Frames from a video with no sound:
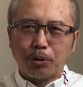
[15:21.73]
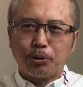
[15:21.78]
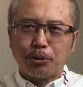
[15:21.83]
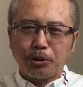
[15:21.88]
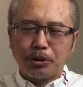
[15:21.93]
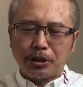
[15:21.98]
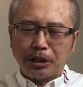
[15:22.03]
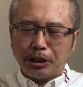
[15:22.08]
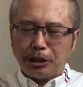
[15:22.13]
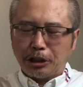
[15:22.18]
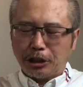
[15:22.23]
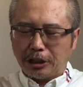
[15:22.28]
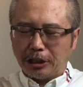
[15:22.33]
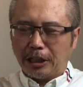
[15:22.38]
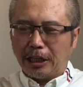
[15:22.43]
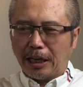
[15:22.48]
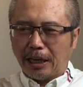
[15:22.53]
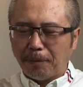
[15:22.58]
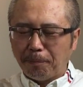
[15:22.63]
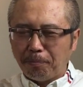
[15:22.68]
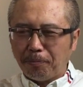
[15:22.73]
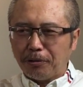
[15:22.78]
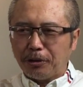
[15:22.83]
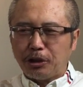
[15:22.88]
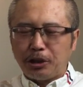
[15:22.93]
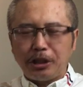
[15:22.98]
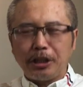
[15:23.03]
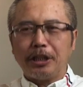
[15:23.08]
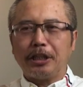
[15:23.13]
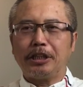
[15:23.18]
去这几年
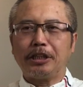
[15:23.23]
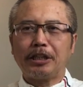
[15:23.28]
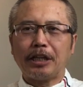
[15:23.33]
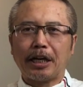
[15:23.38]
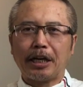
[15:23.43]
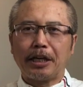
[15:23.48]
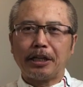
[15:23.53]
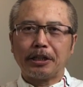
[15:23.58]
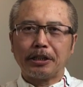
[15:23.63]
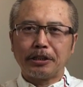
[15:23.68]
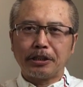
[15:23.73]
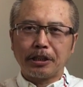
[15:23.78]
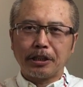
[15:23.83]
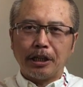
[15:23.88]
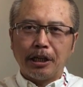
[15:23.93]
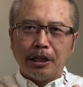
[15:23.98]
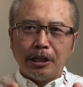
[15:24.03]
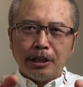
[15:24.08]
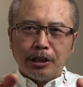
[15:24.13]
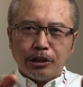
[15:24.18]
积累下来的这个